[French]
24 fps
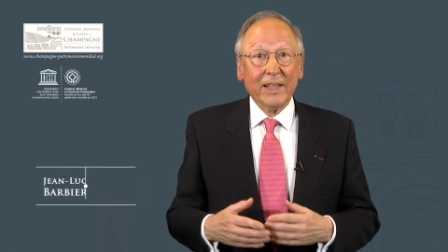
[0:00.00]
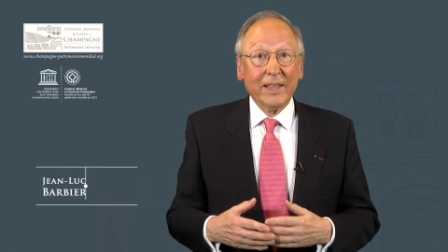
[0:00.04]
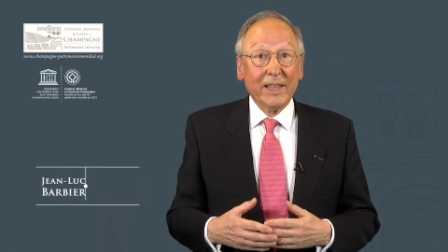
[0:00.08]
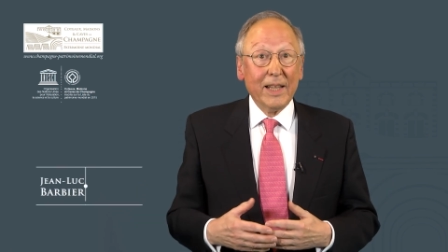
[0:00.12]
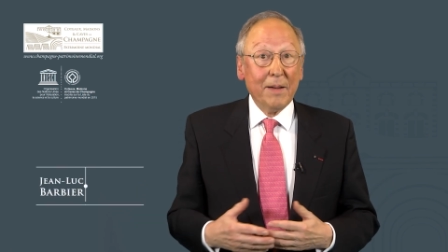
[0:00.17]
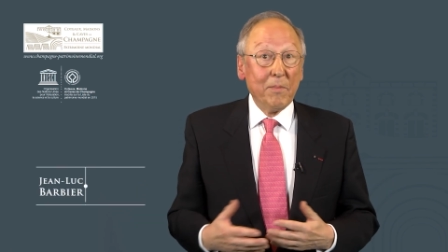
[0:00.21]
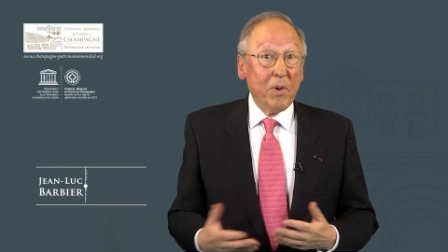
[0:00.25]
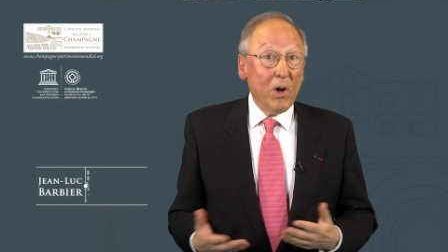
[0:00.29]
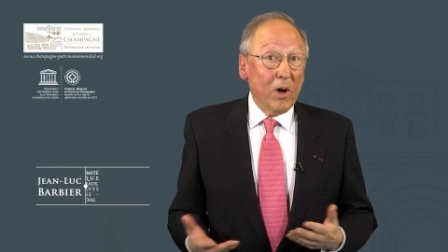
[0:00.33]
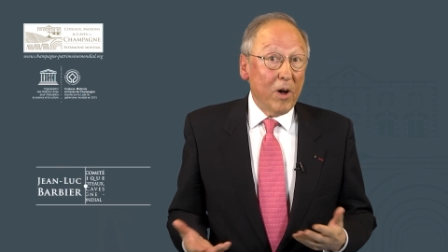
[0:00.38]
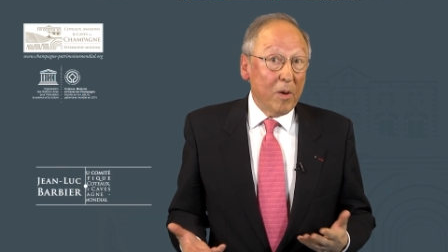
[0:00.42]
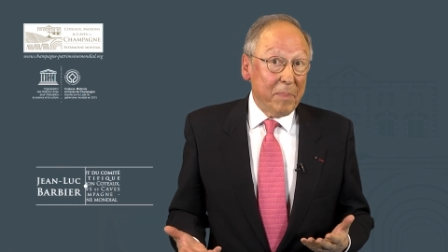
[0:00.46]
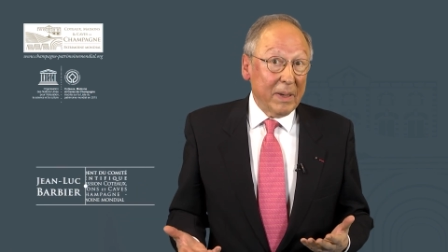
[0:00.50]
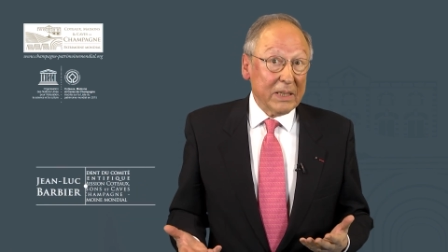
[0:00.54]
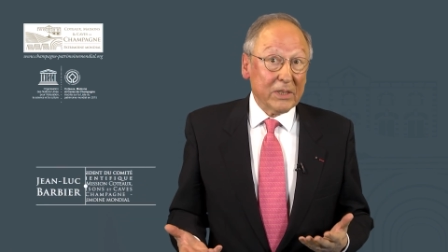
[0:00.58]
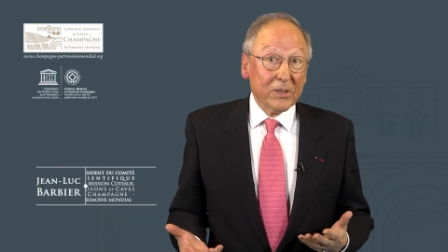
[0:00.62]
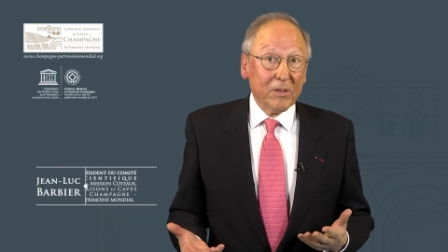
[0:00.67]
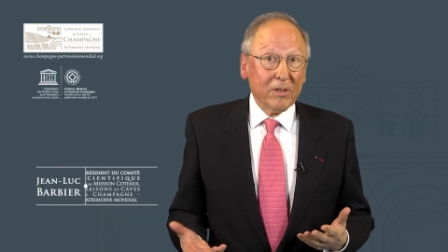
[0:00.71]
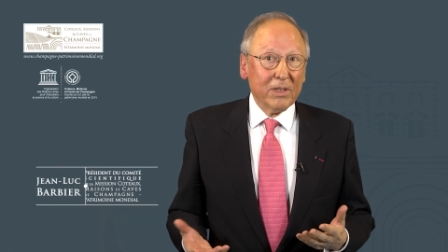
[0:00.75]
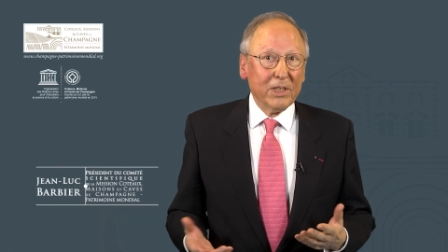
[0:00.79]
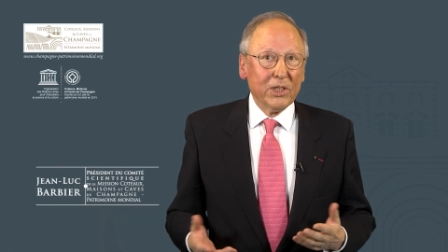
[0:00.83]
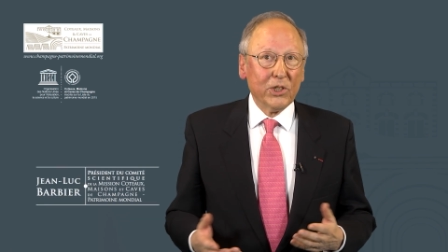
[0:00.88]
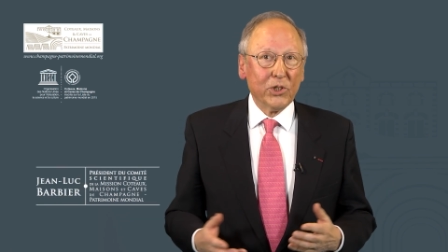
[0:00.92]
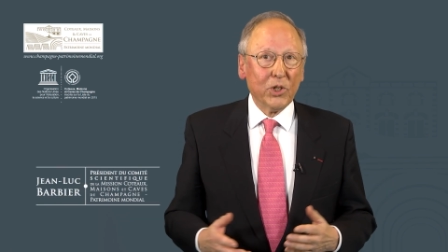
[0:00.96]
D'abord
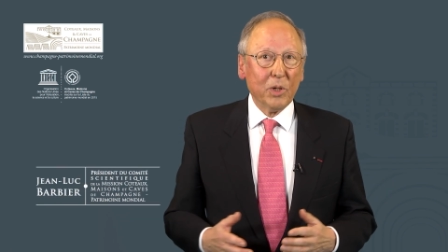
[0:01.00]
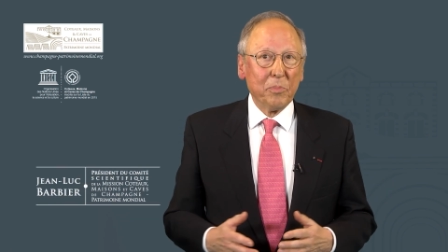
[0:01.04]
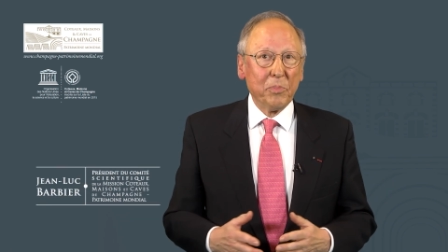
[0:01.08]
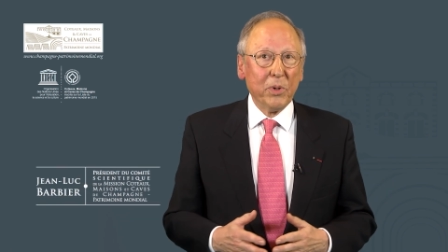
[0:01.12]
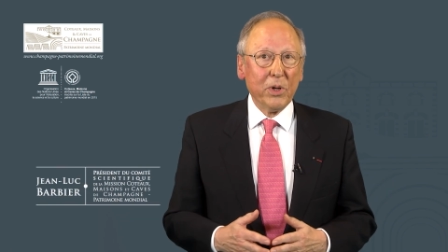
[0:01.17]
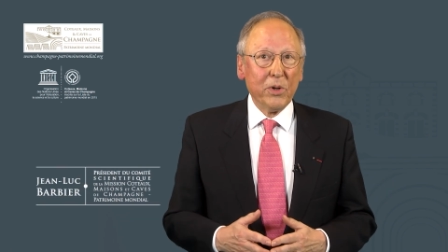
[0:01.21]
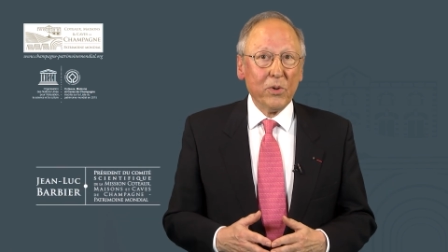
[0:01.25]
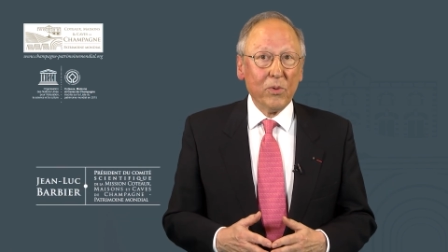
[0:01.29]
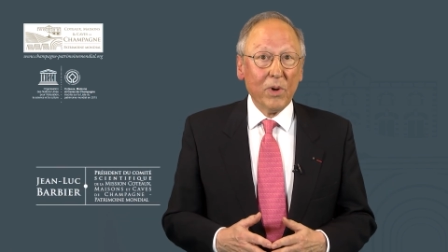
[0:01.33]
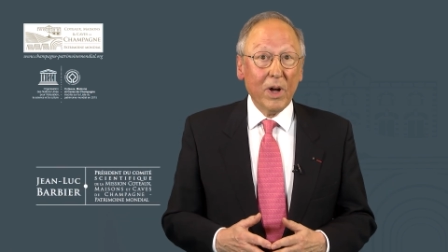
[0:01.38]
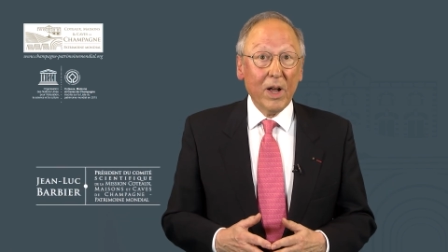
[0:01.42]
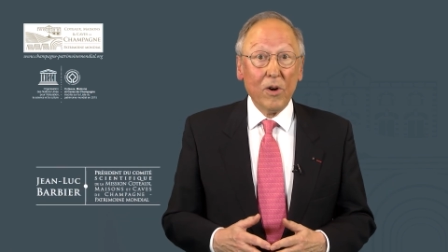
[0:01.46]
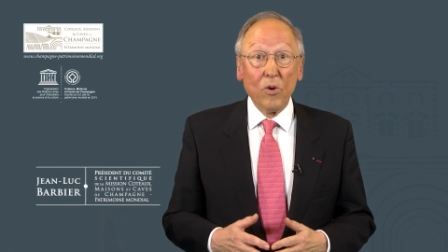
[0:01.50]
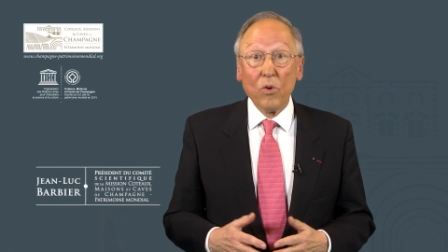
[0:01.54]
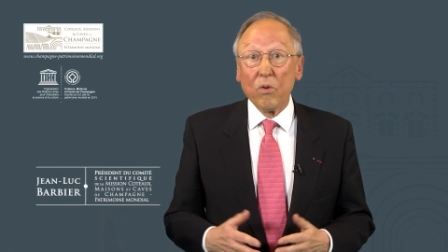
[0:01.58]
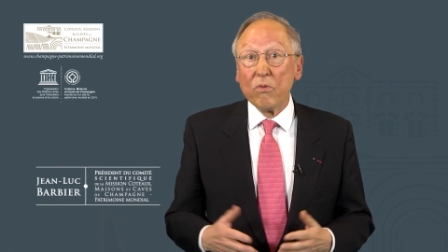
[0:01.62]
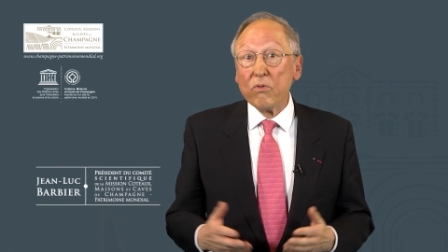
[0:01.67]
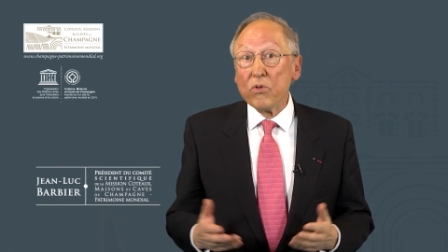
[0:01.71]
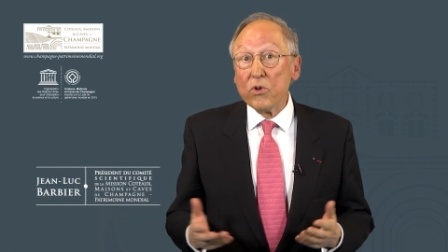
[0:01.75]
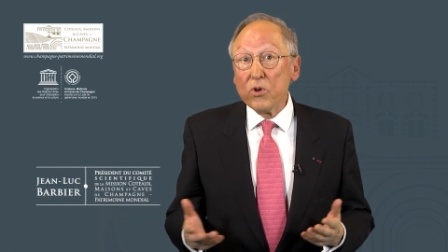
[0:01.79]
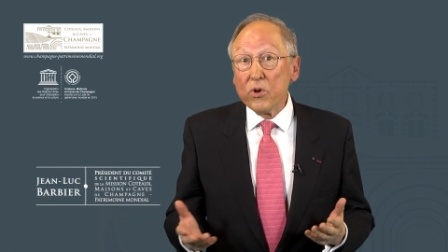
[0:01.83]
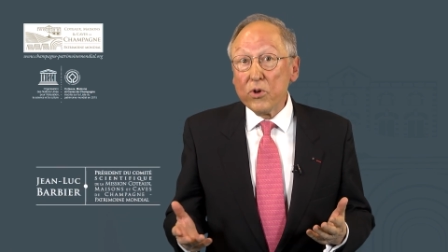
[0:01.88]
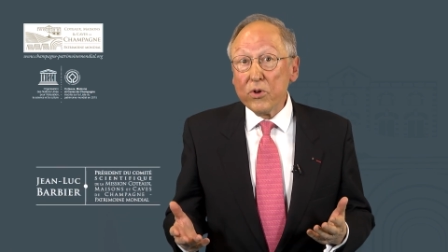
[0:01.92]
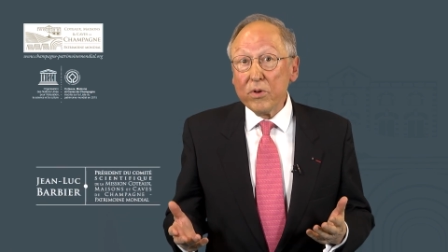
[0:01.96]
parce que les champenois l'ont
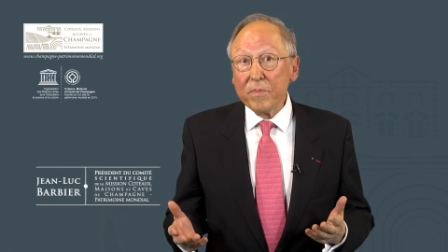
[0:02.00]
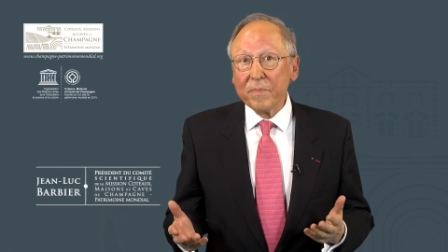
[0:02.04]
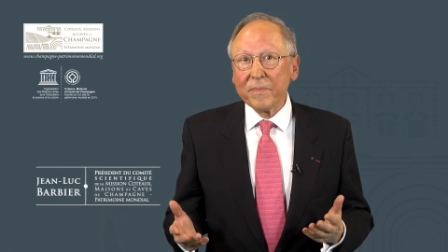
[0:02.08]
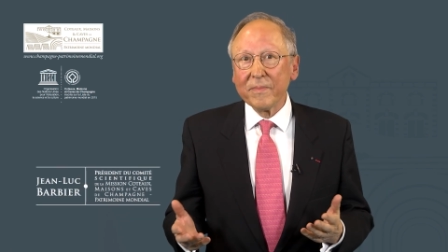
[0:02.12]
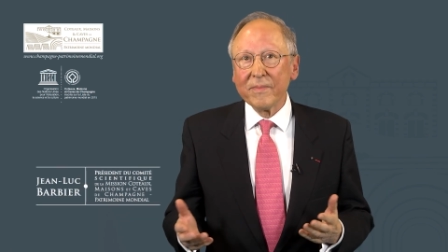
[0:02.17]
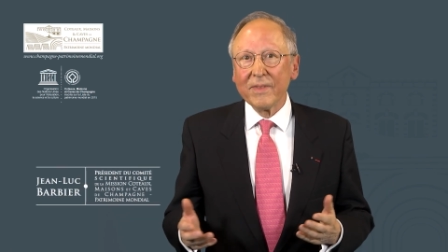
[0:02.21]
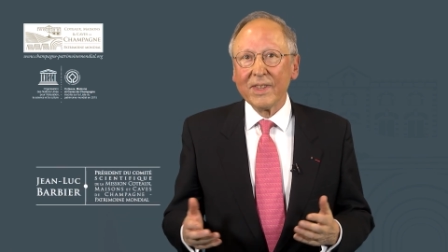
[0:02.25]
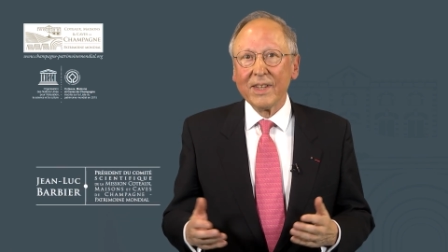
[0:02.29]
voulu,